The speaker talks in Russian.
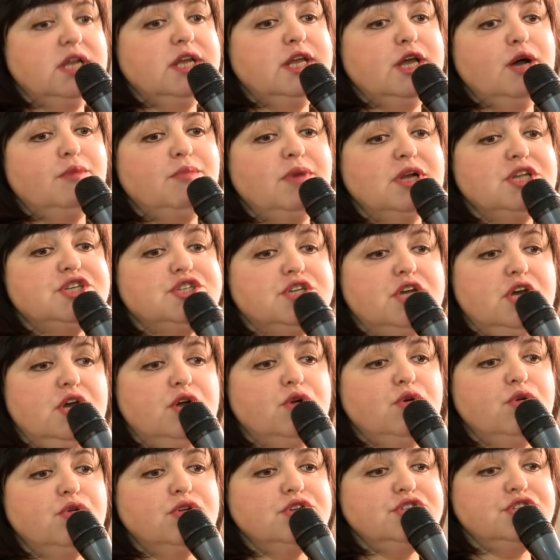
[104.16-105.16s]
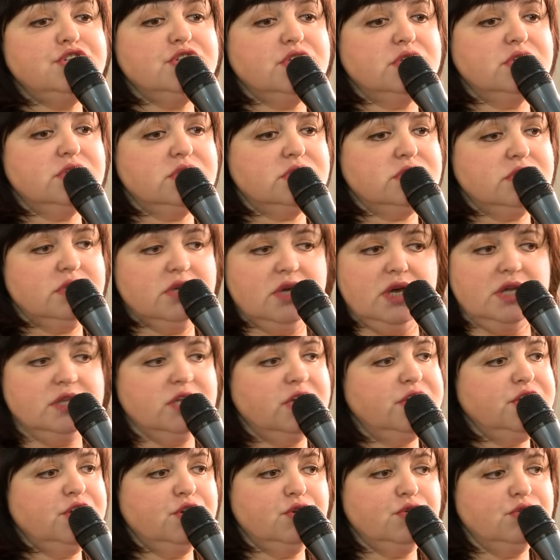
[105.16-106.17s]
алия большая кончилась,
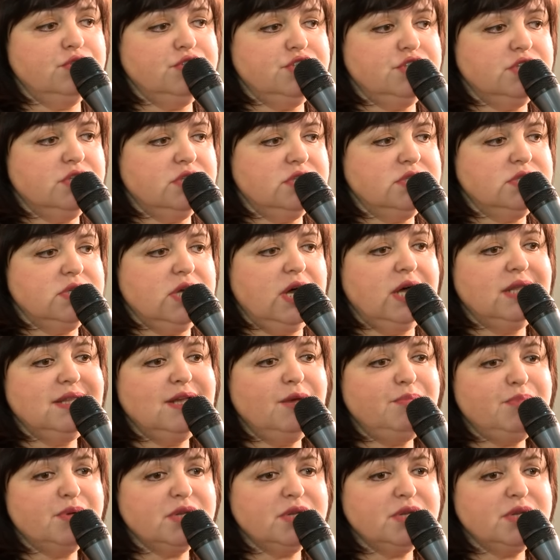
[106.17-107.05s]
она не кончилась, она